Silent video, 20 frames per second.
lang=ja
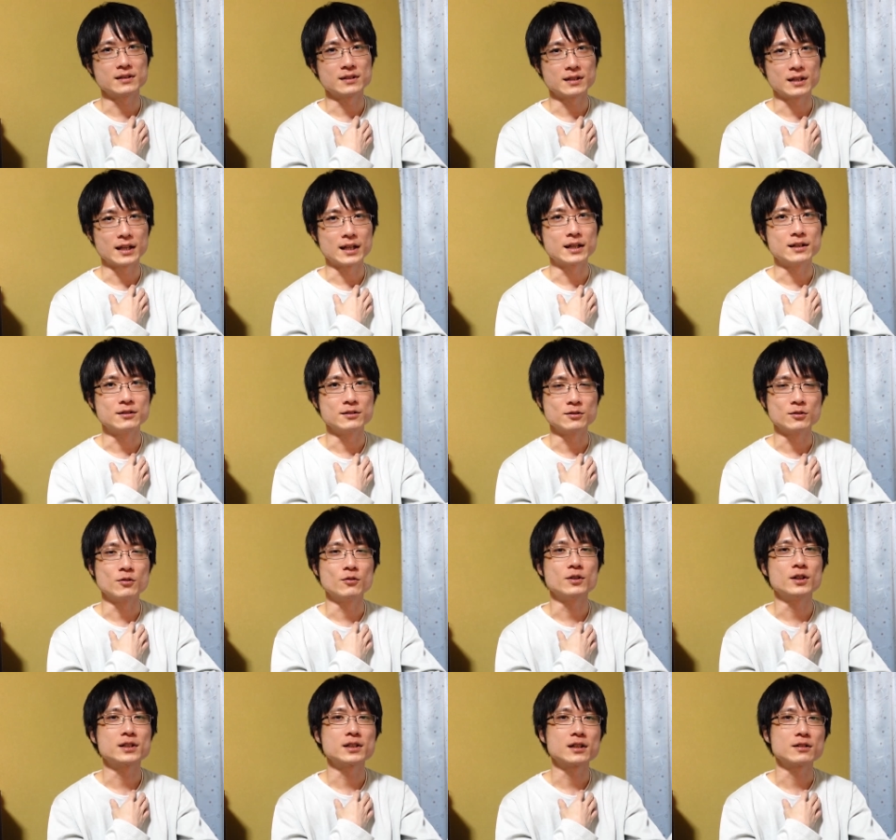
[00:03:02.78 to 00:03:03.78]
ている
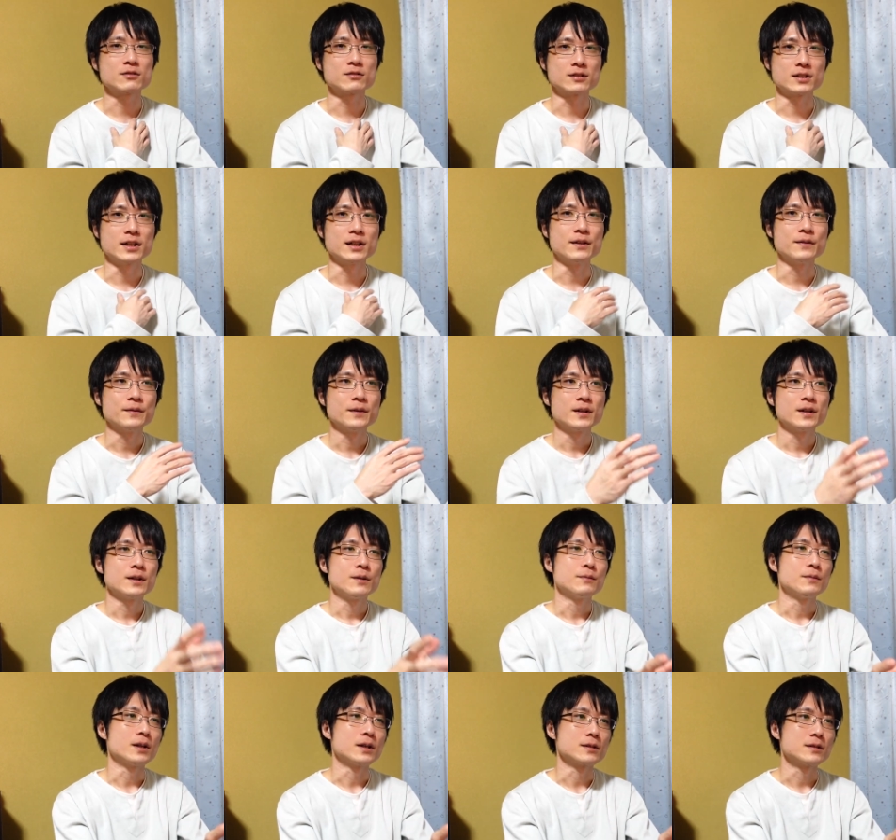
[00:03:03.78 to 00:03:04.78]
動画なので、
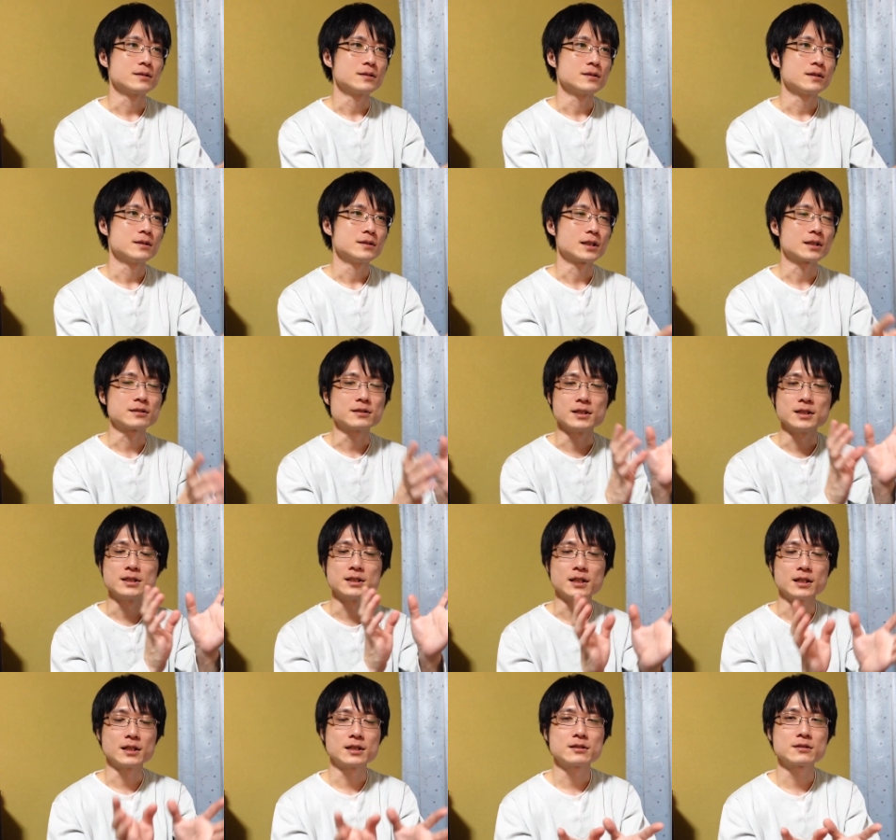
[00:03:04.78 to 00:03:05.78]
まあ、撮影し
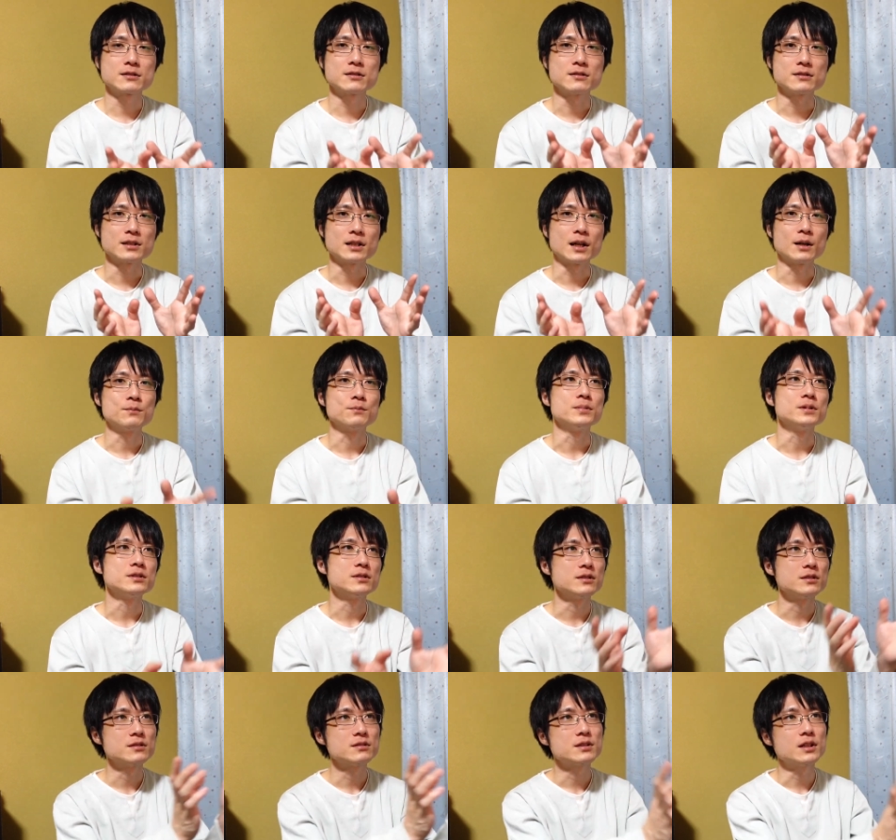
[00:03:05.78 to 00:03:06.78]
てね作ってアップ
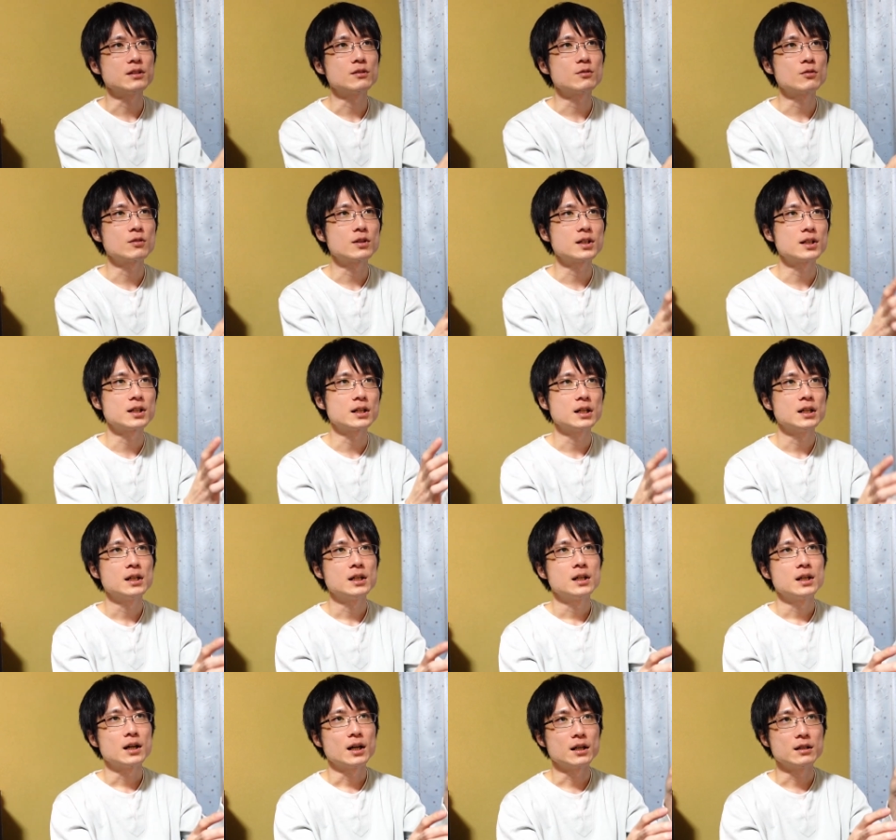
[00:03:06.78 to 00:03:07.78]
するっていう動画が
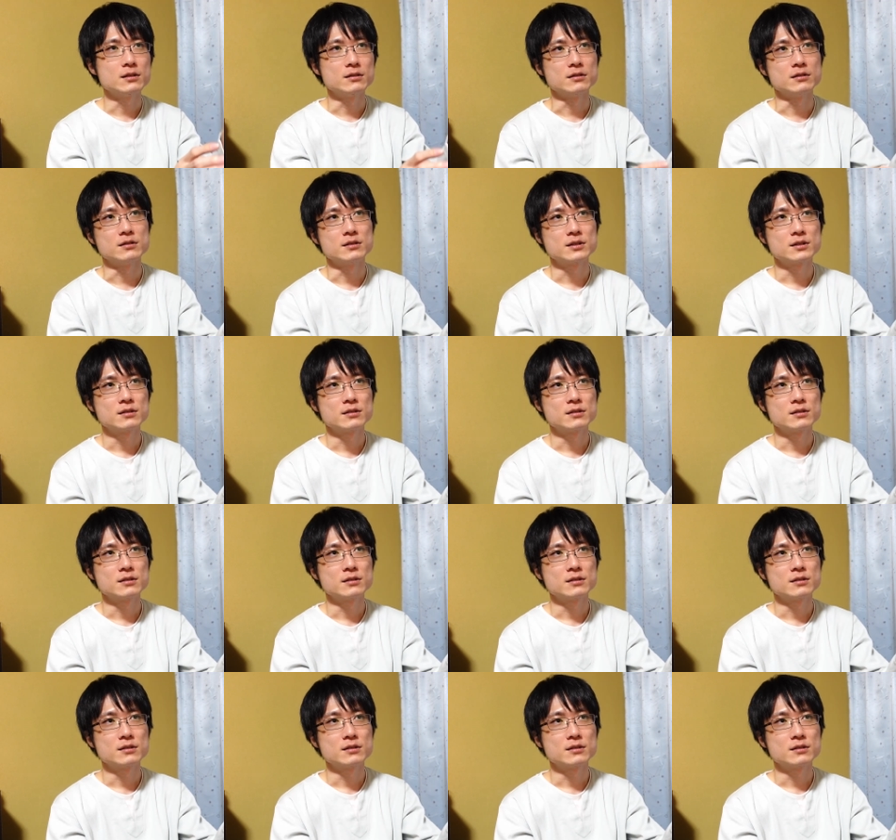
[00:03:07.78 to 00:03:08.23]
ある